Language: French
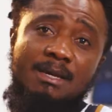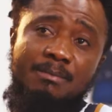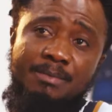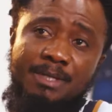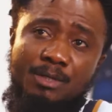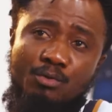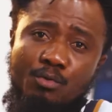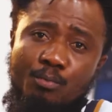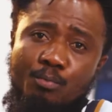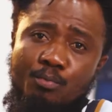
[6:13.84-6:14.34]
y a
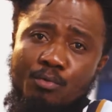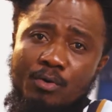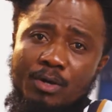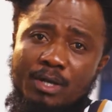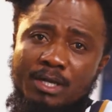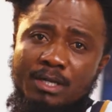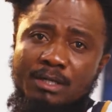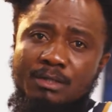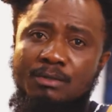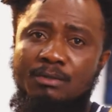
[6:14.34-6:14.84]
bien de
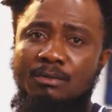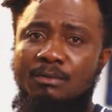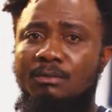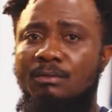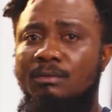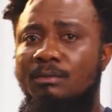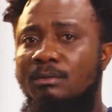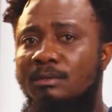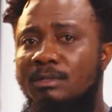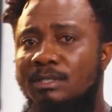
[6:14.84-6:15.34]
points
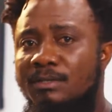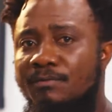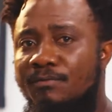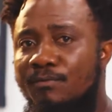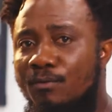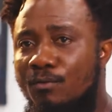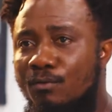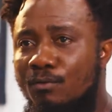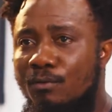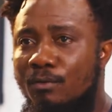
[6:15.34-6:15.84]
euh, qu'il
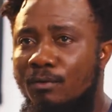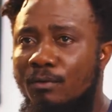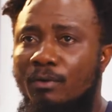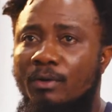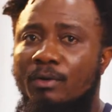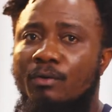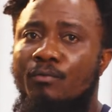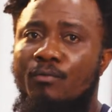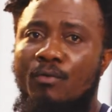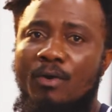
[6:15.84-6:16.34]
faut euh,
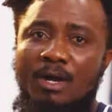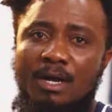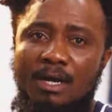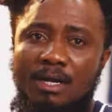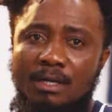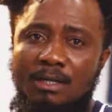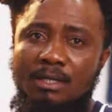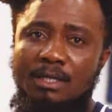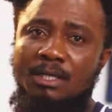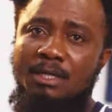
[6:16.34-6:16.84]

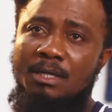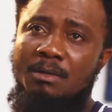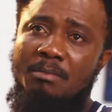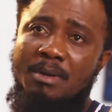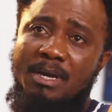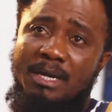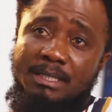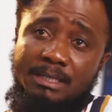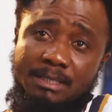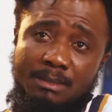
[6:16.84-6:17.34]
revoir.
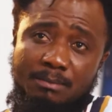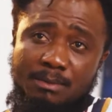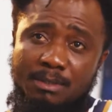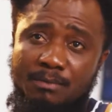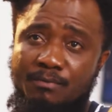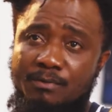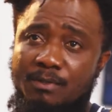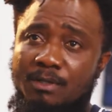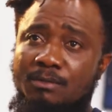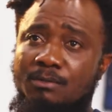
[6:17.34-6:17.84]
Par exemple,
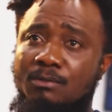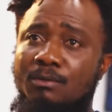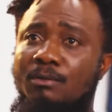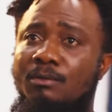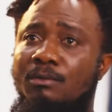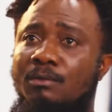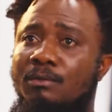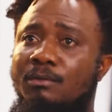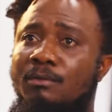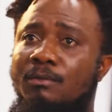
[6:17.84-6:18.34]

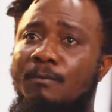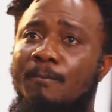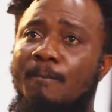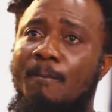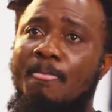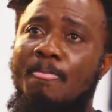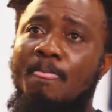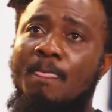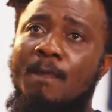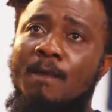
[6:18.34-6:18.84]
euh,
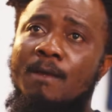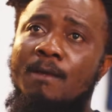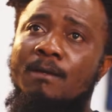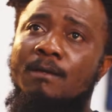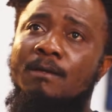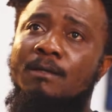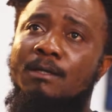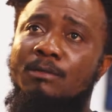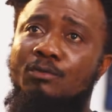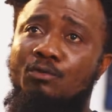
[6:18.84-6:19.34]

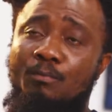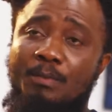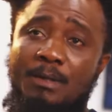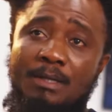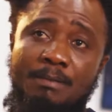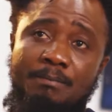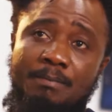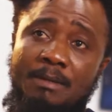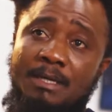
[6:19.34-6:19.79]
quand, je parle